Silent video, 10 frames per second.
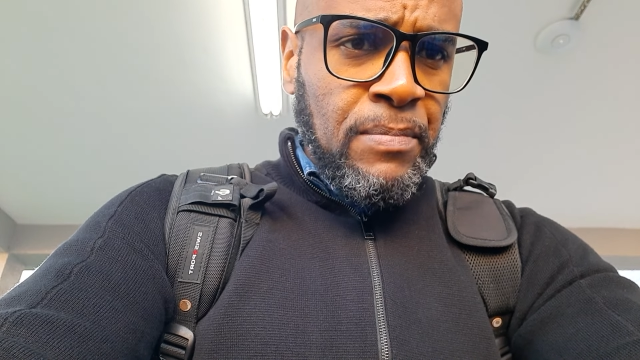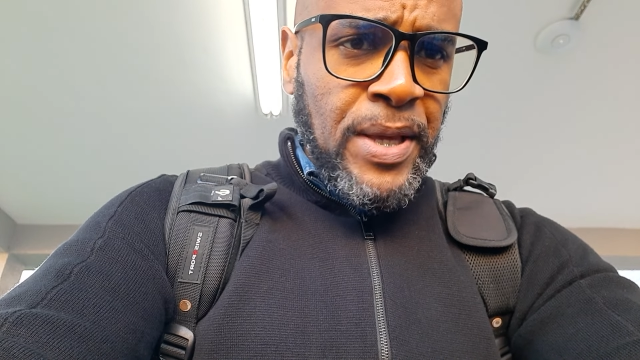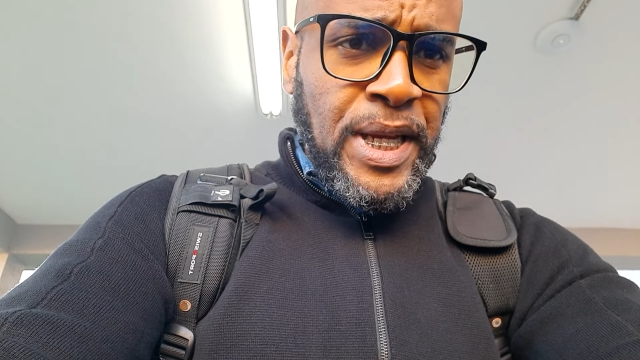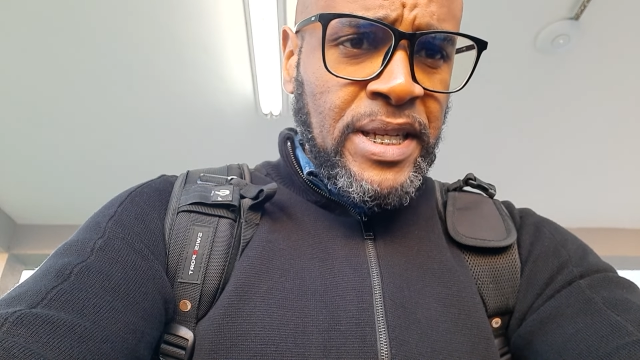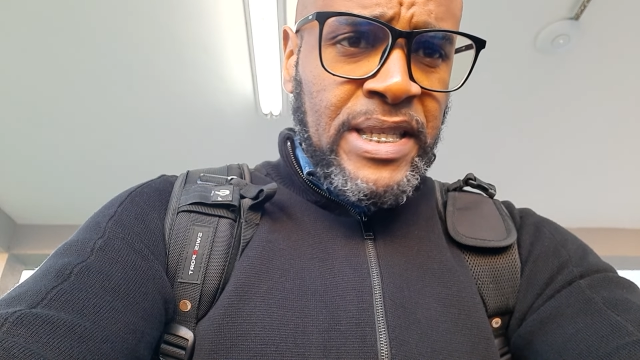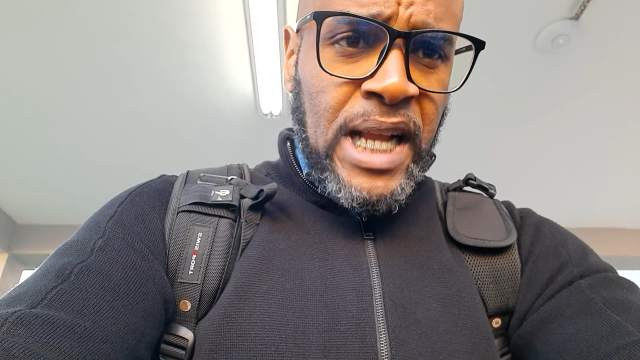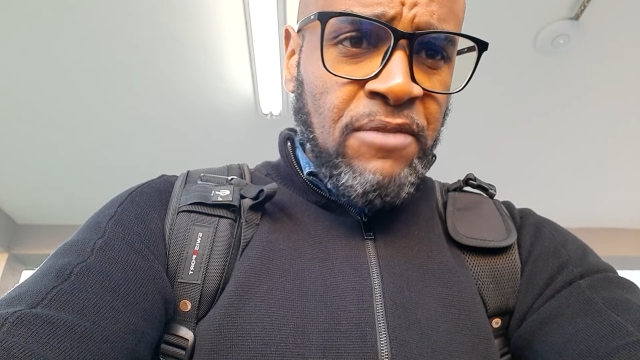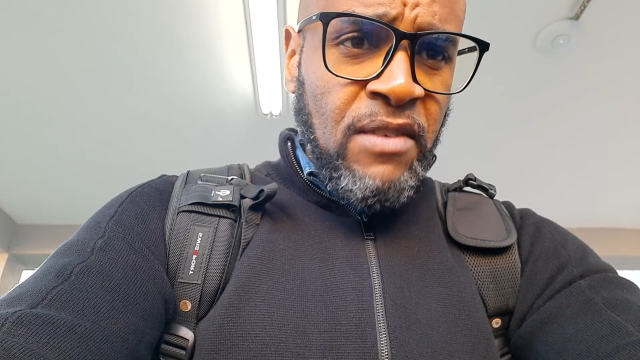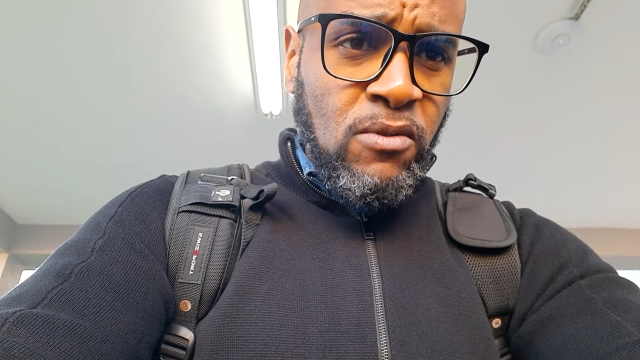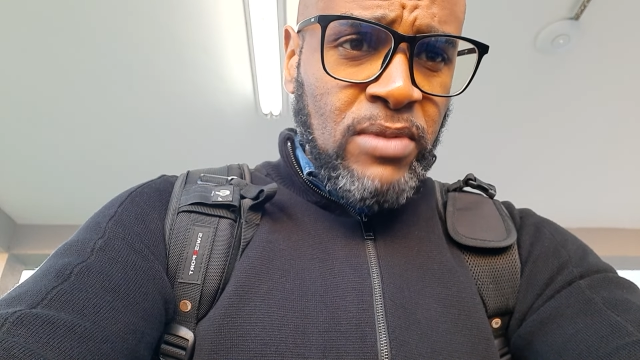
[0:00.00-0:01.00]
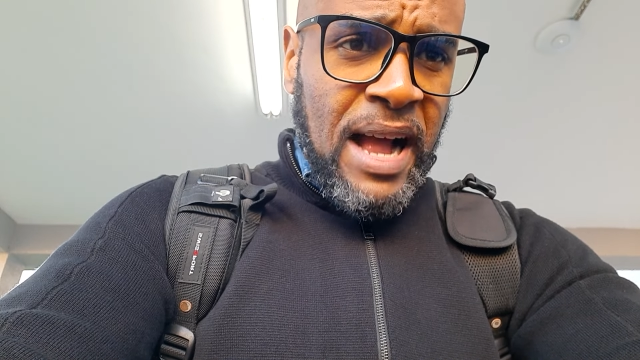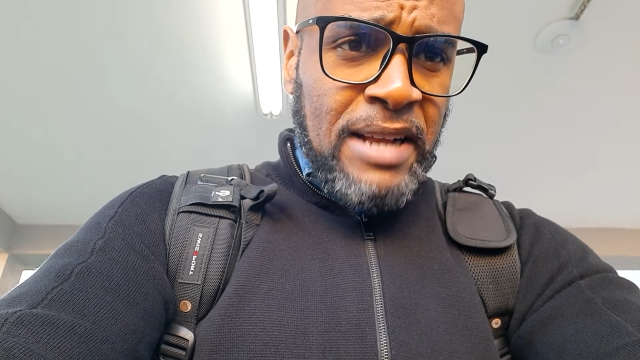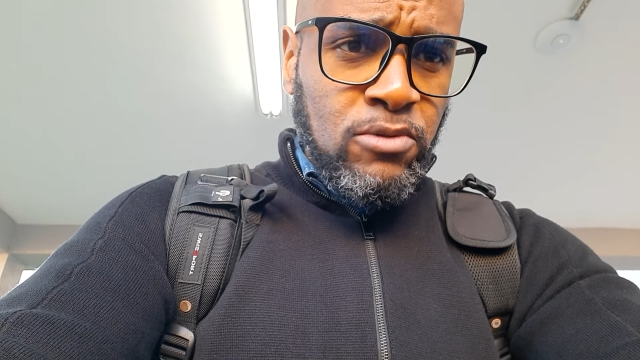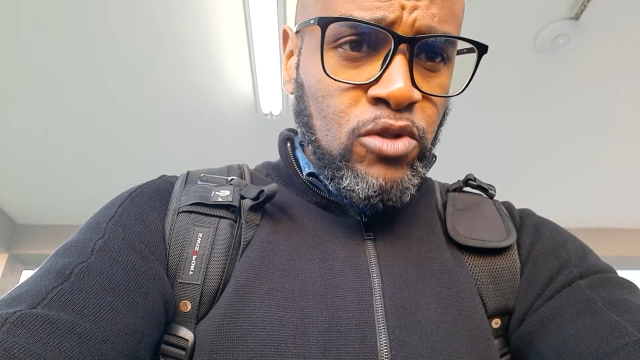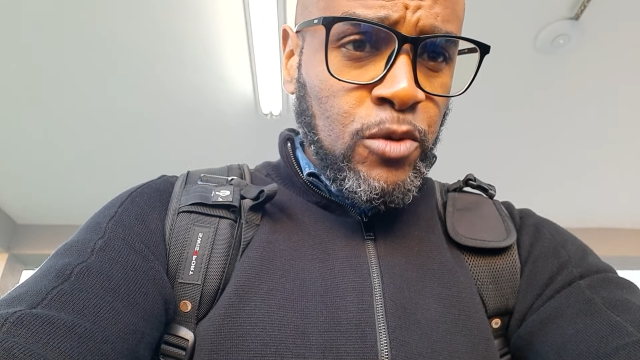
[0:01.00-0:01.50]
tem gente que sai da
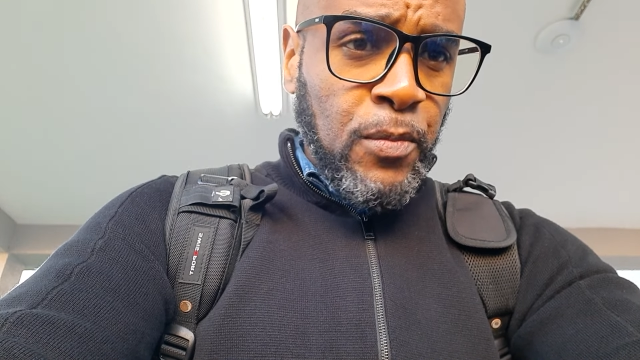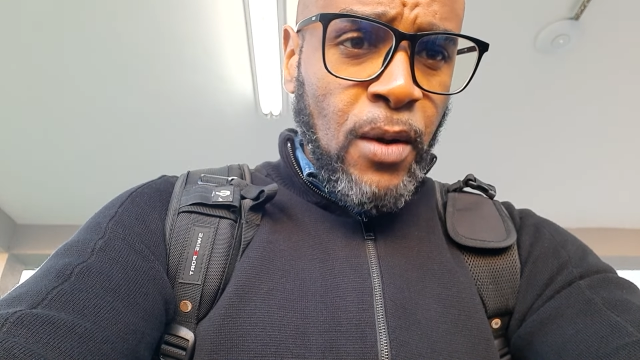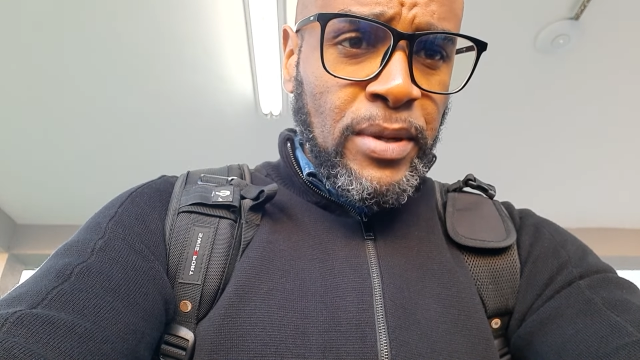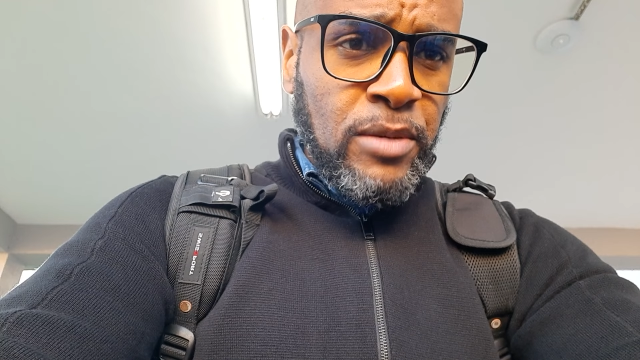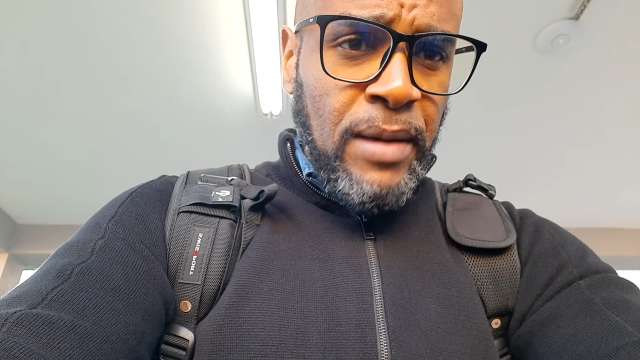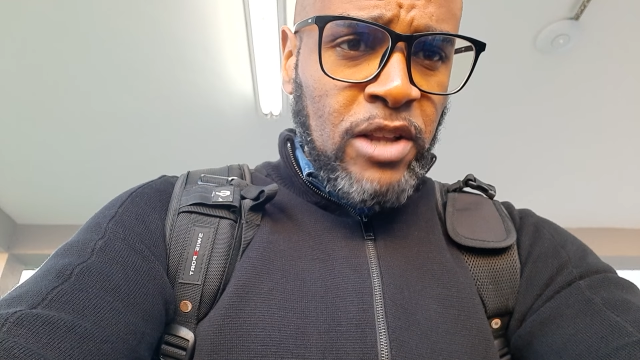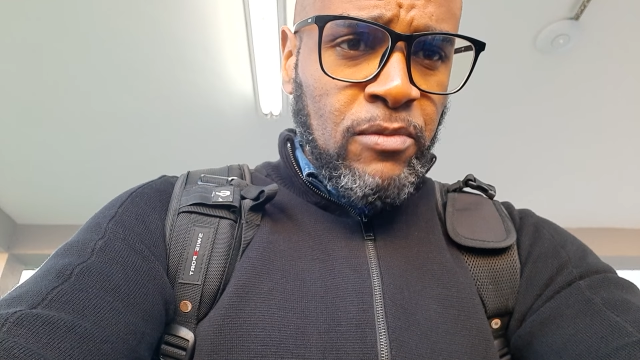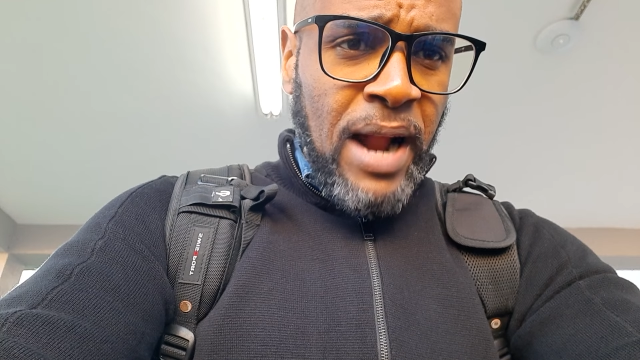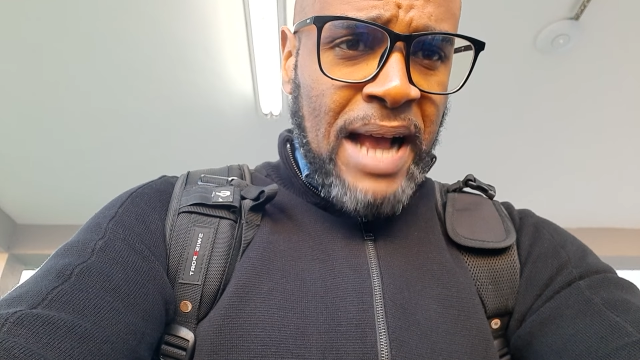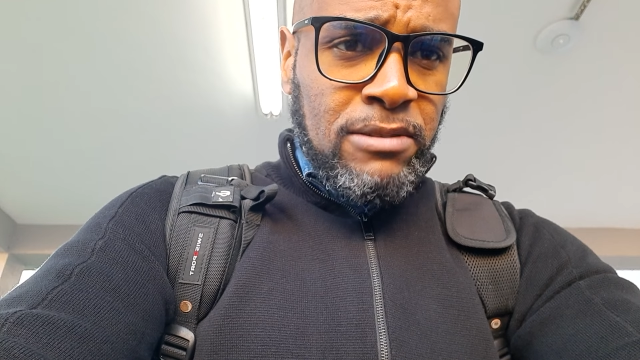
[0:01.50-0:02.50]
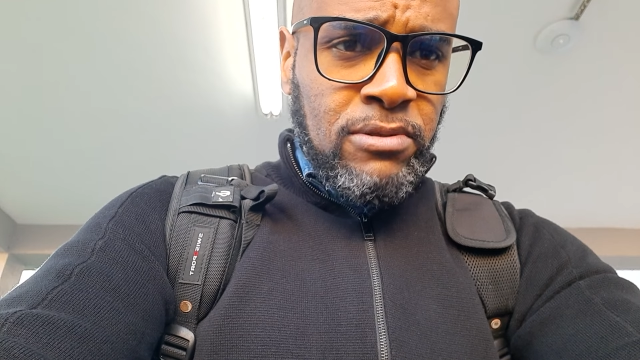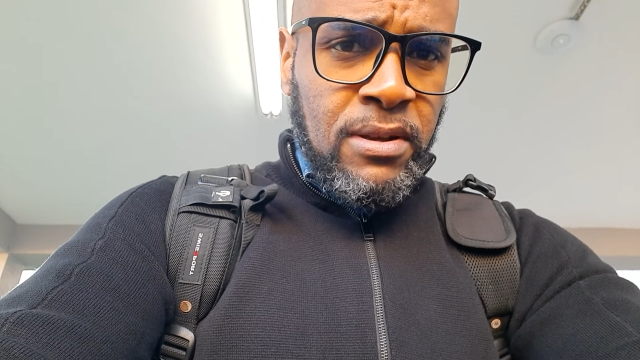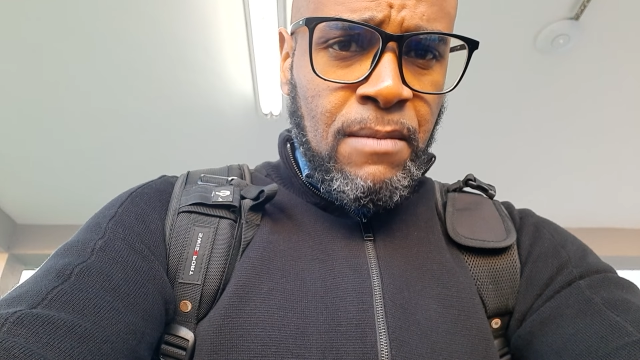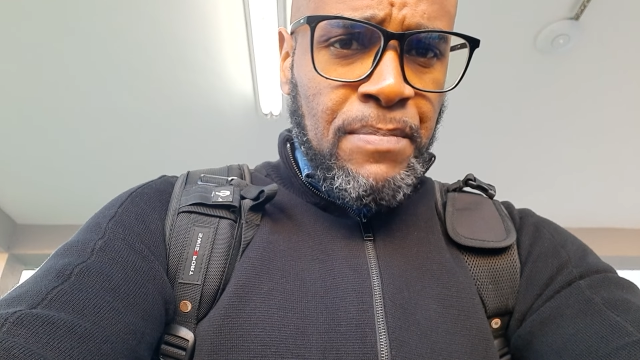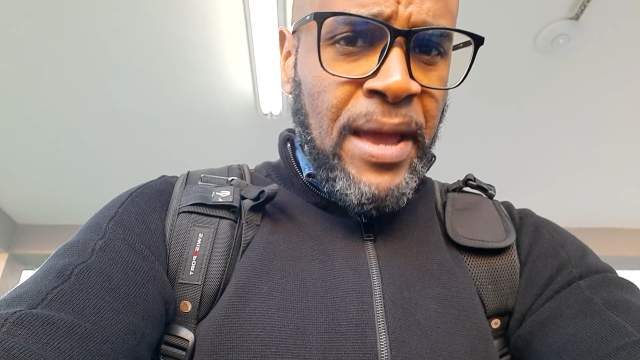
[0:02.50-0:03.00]
faculdade com diploma de bar do braço,
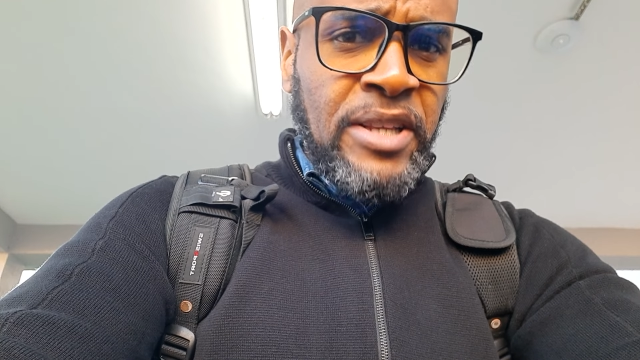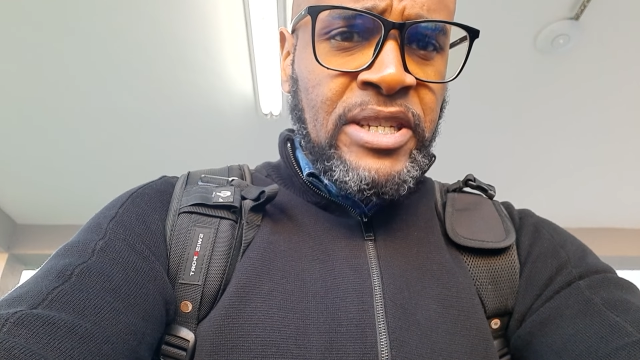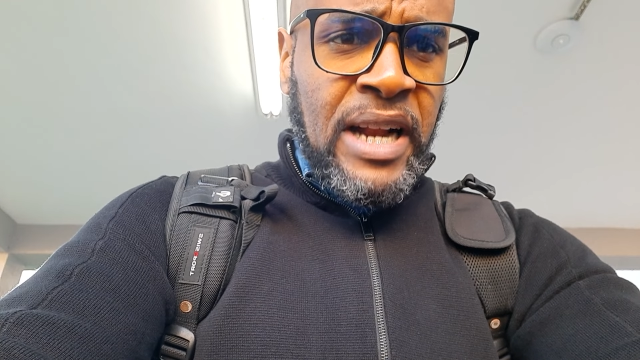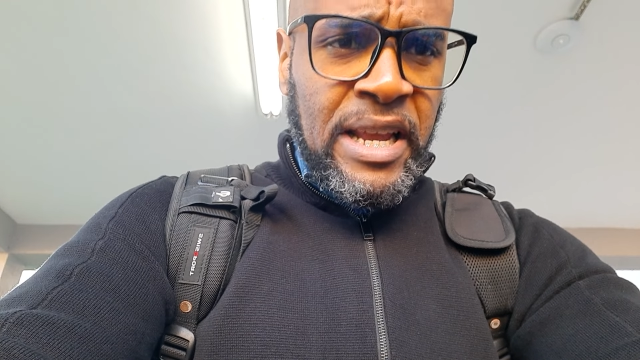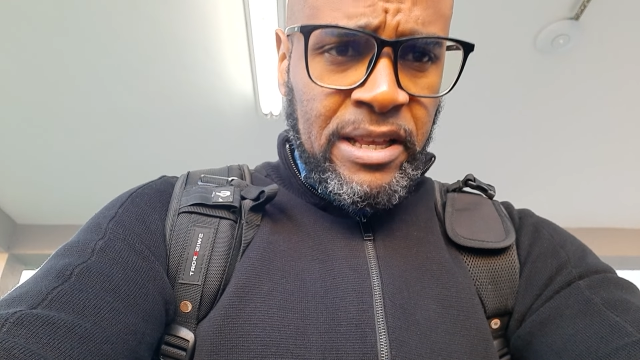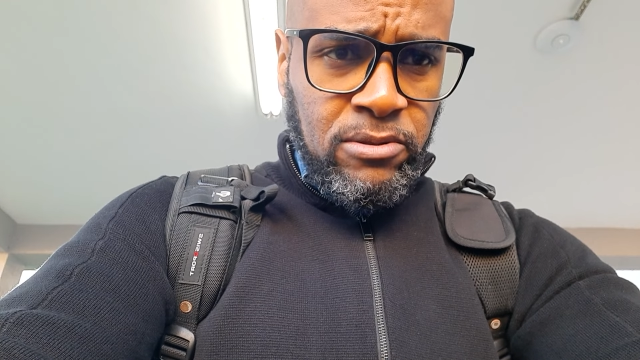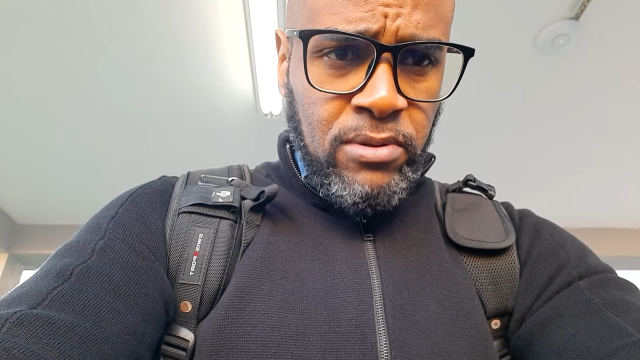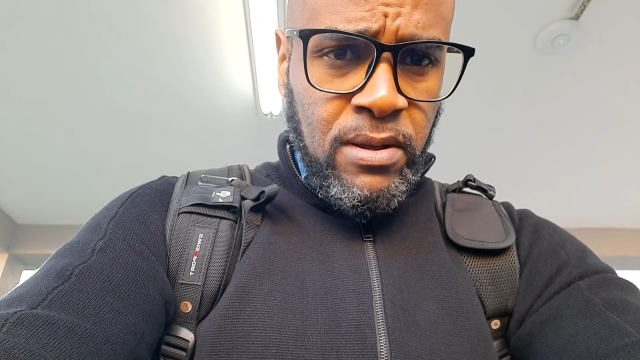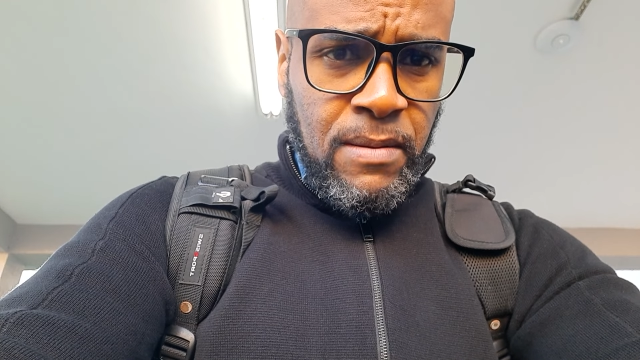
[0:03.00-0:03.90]
nem tira isso.